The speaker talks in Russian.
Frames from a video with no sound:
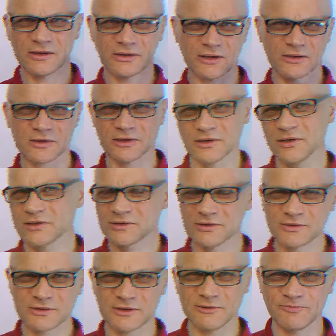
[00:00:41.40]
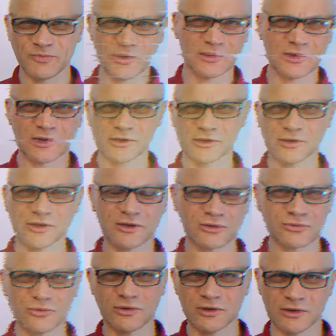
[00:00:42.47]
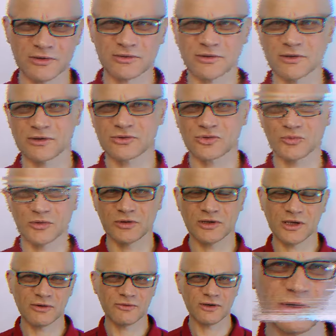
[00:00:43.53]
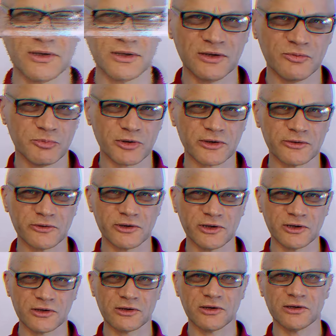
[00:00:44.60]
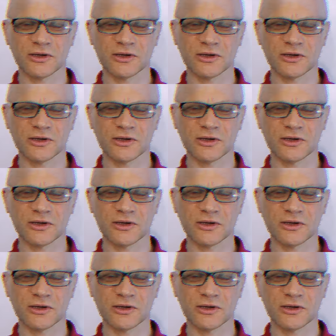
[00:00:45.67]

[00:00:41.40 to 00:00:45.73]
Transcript: нашей личности и нашей индивидуальности, чтобы не войти в противоречие,